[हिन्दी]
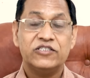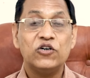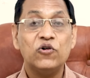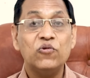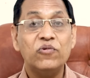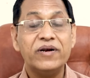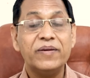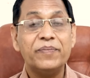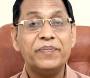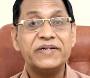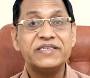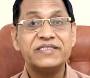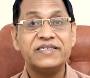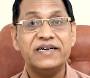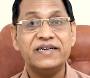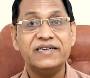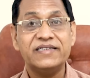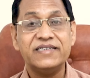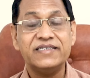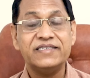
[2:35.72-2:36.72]
चौवन
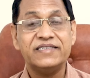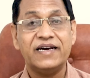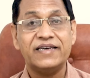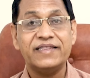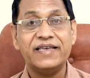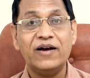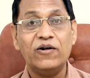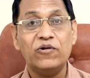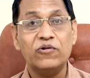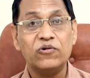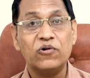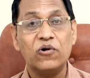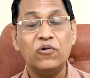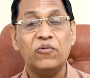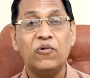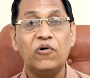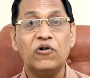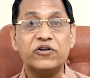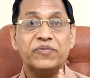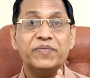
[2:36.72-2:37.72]
परसेंट से ज़्यादा
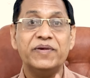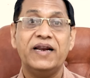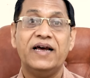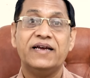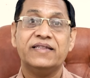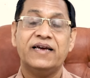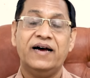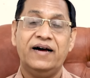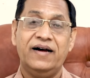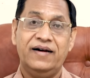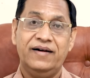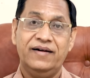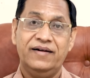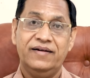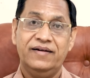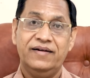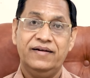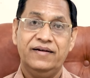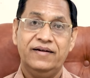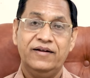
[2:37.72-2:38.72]
उनको वोट मिला था
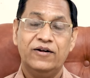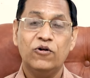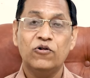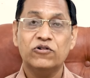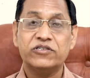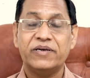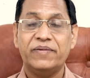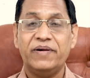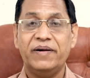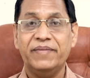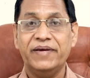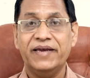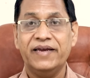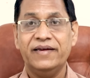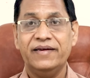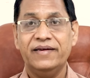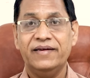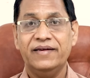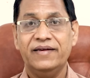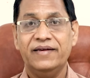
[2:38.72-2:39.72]
लोकसभा में
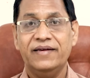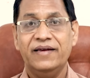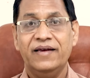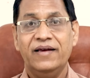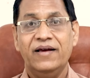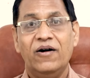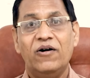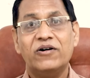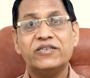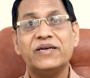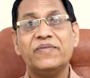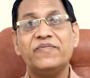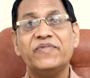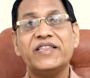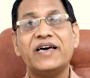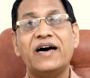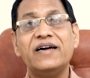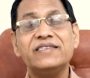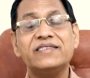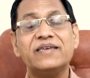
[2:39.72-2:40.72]
और जब
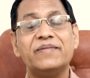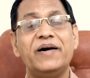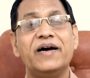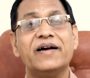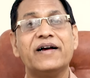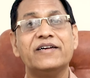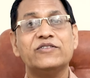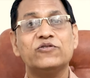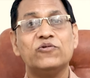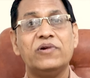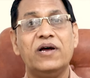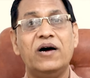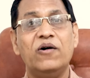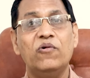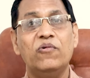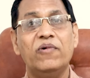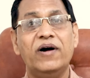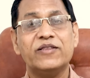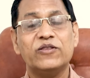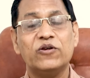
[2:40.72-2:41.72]
विधानसभा का
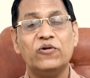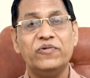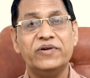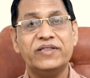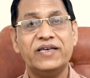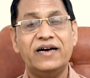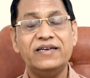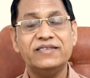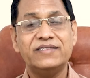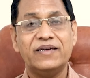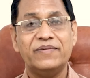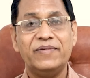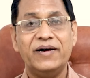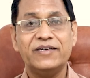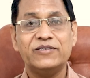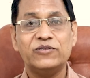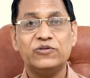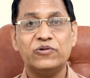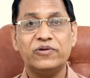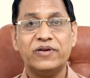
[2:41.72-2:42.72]
चुनाव हुआ तो
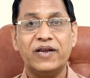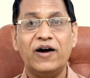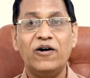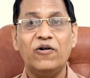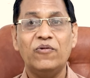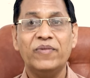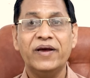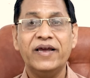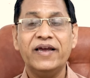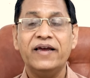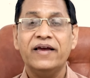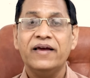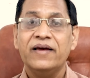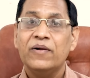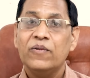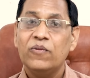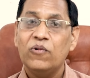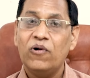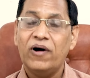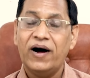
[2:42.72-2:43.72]
विधानसभा चुनाव में
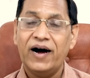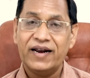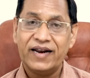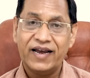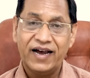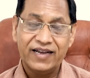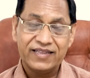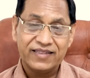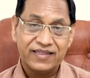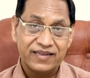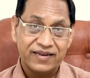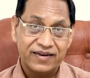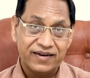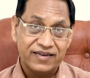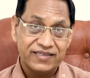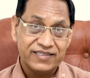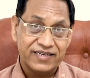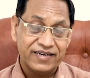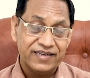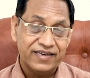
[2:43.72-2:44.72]
वो हालात
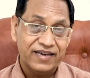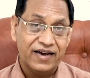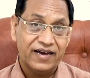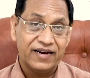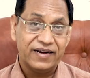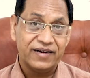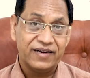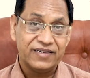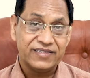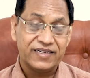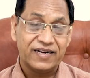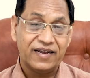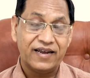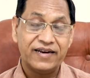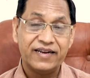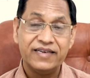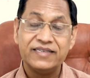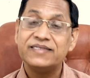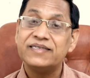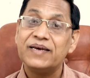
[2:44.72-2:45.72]
नज़रिया
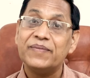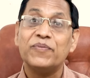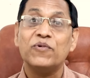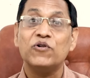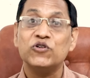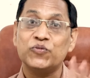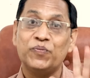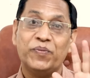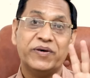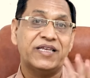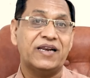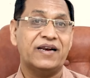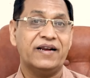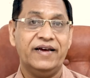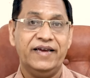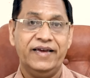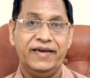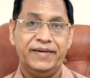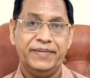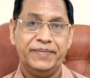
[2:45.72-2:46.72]
नजराने सब कुछ बदल
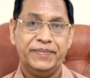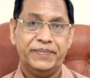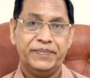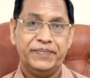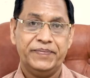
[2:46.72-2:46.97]
गए